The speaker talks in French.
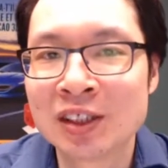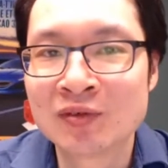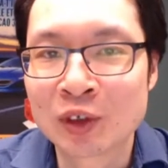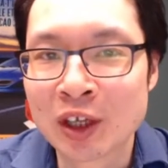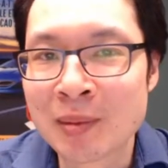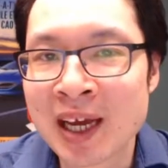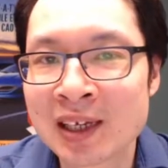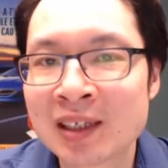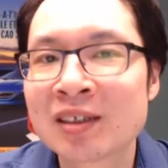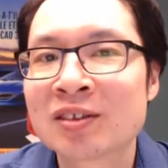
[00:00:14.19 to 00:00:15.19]
Le niveau
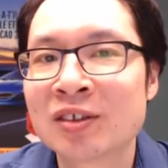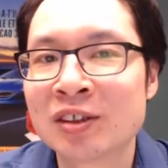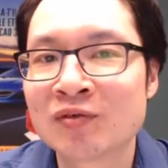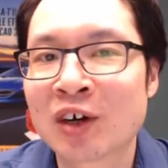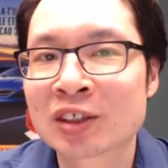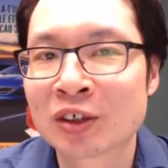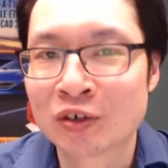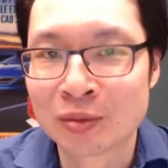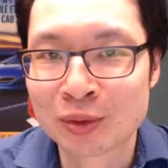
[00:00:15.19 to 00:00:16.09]
global, le niveau entre